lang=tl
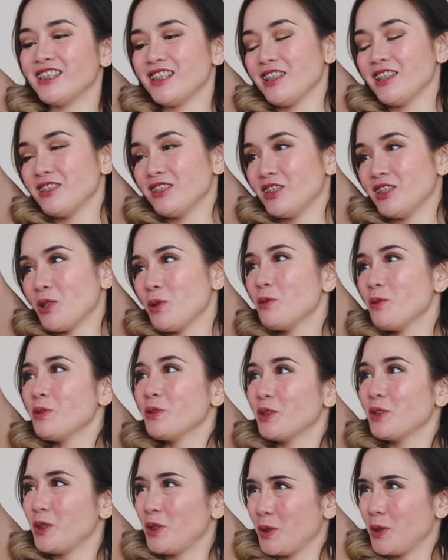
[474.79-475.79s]
It's, it's so
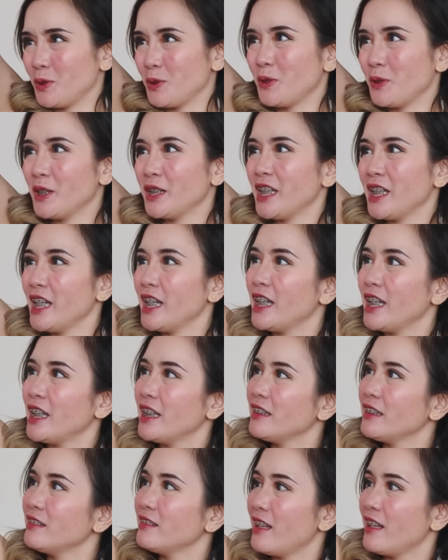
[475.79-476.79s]
cute
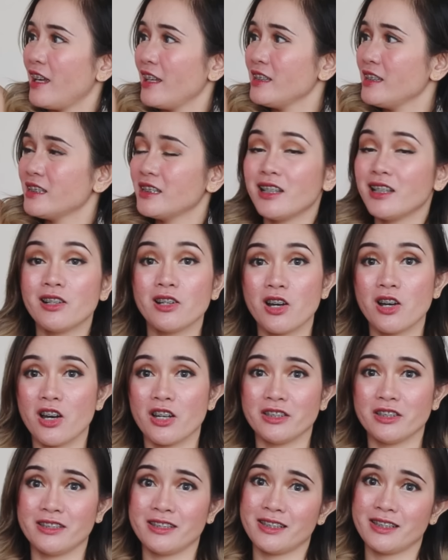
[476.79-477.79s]
and nice ng
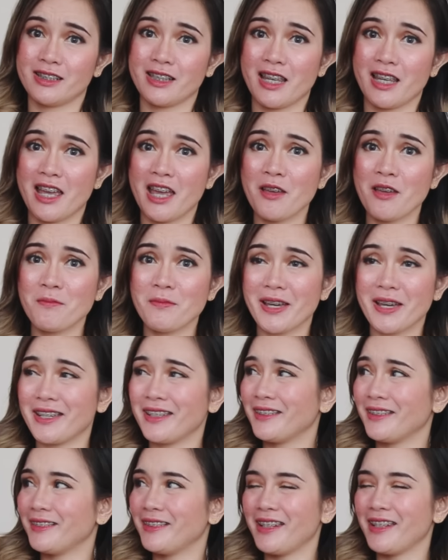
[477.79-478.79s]
concept,
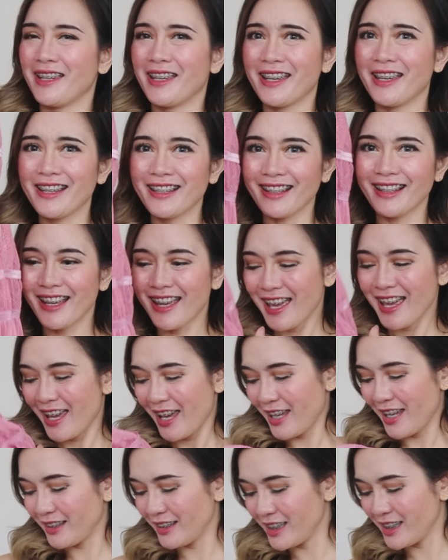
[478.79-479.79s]
I think.
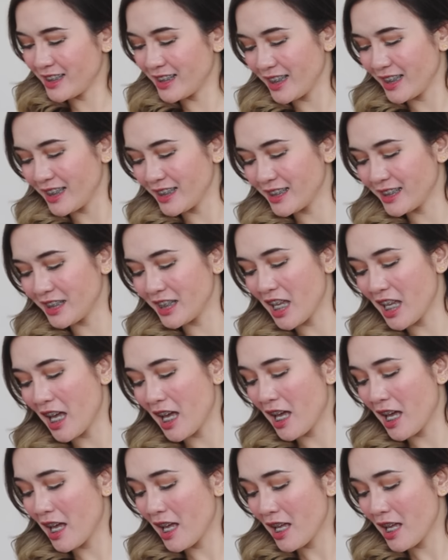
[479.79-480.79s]
And this is
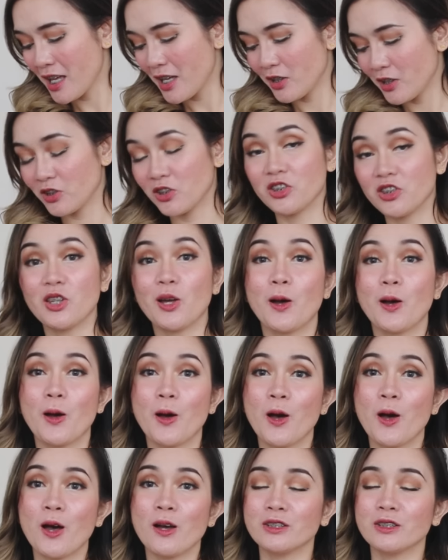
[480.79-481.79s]
the
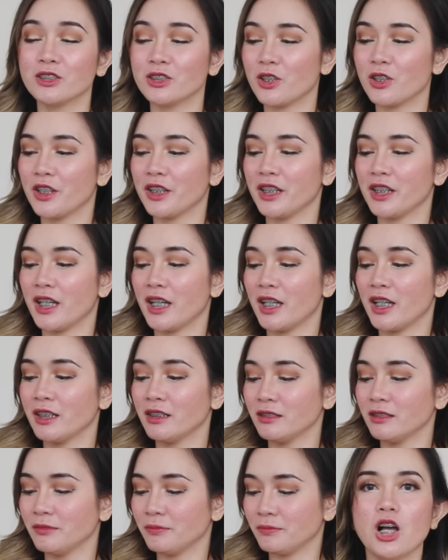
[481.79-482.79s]
to. So,
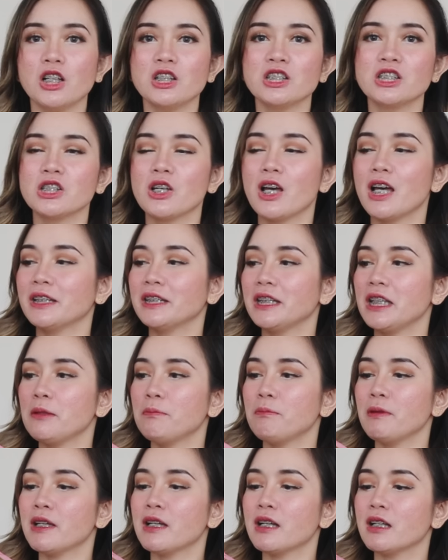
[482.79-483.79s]
ayan. Also, a
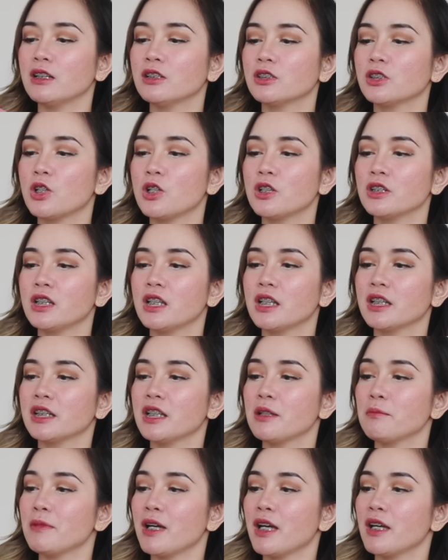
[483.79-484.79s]
typical tong lang
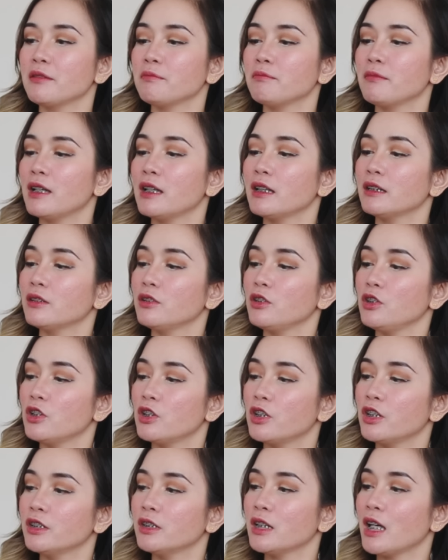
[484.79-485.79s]
naman. But,
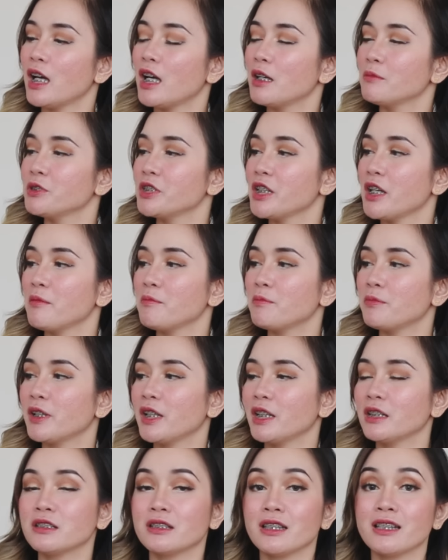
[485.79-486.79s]
yun, um, syempre,
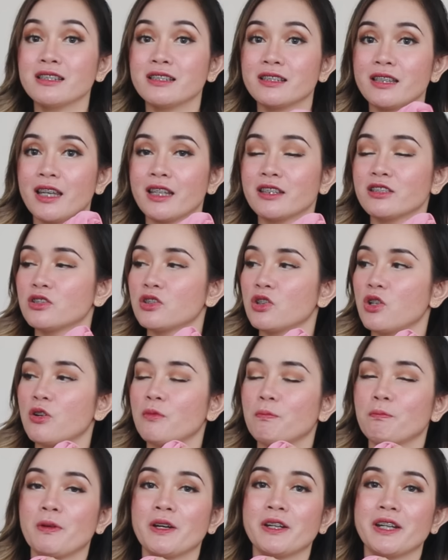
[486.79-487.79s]
it's a set.
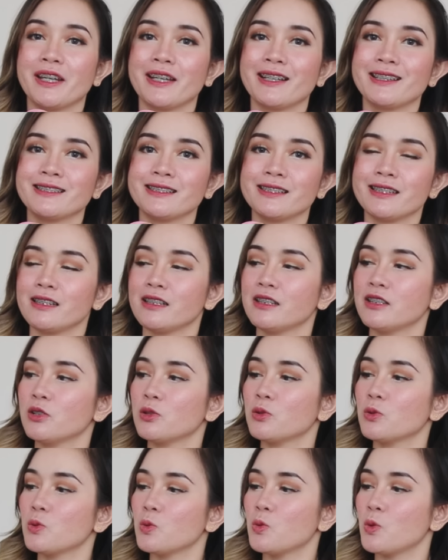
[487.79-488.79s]
So, pareha sila
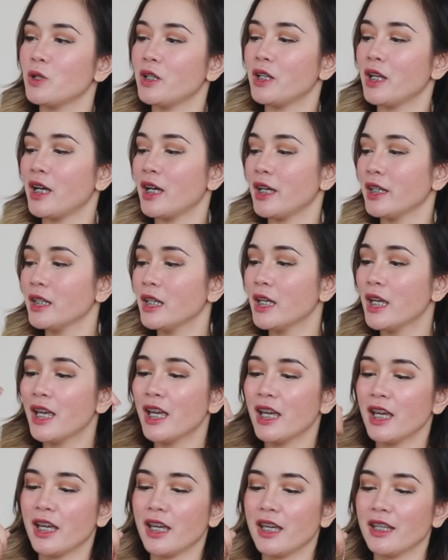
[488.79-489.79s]
ng kulay.
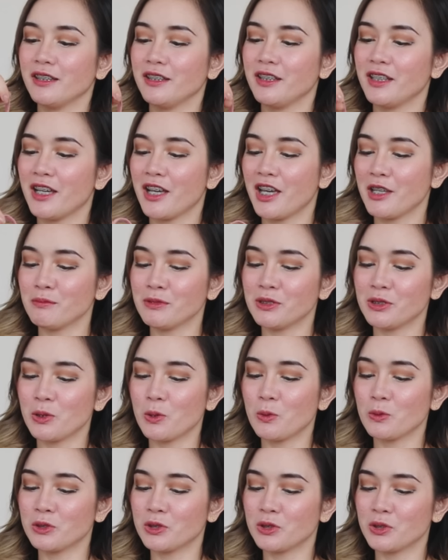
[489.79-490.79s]
And yeah, I'm
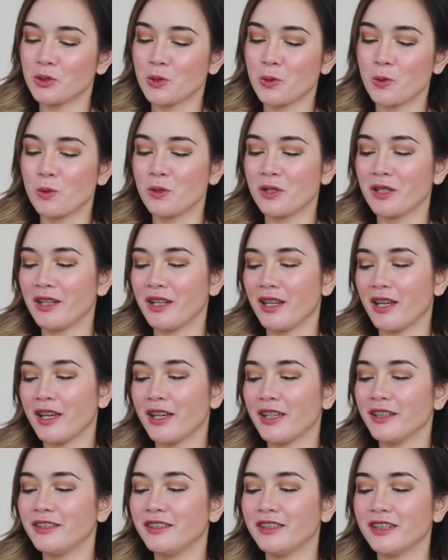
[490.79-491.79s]
so, so
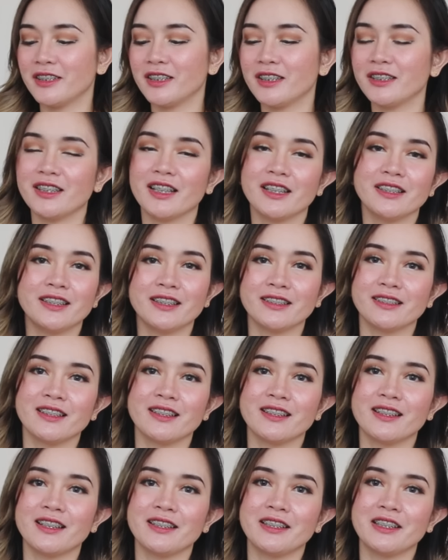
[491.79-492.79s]
glad na
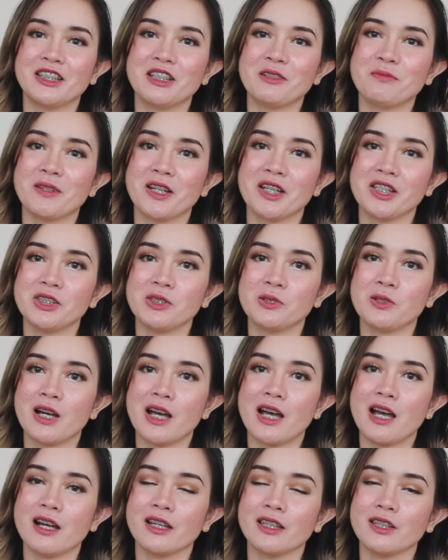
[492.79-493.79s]
nadadagdagan na naman yung
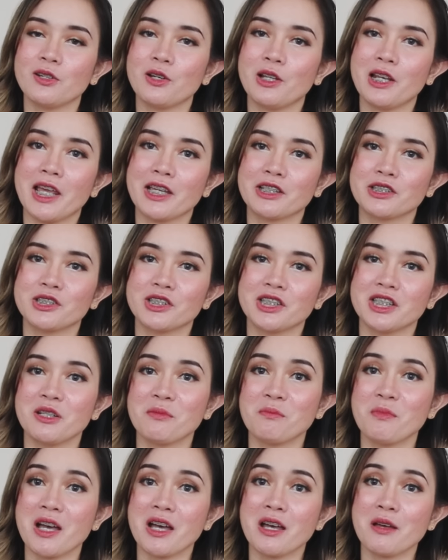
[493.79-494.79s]
aking collection
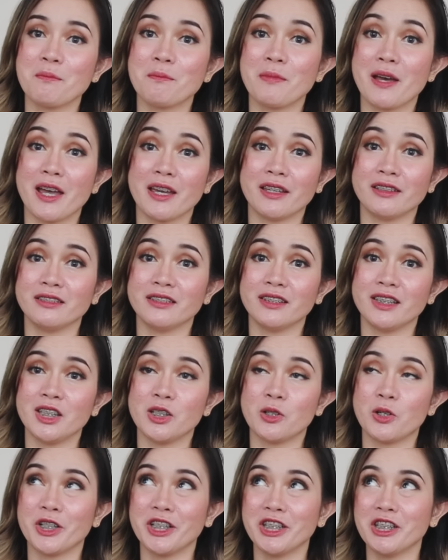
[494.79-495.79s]
ng mga
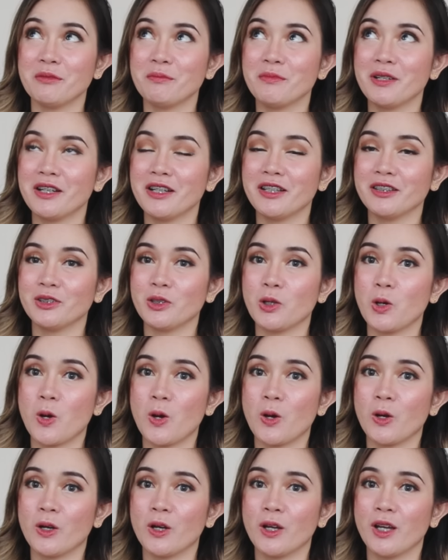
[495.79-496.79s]
panty or ng mga
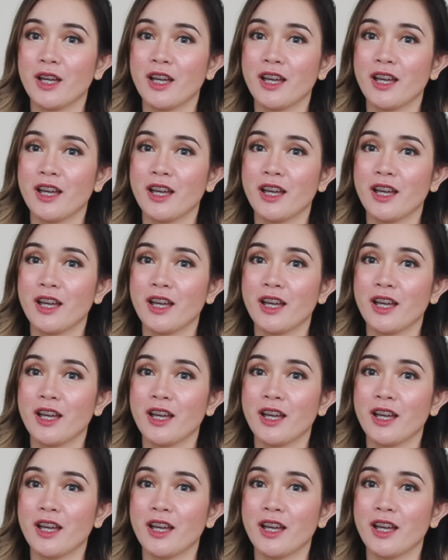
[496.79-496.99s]
tong.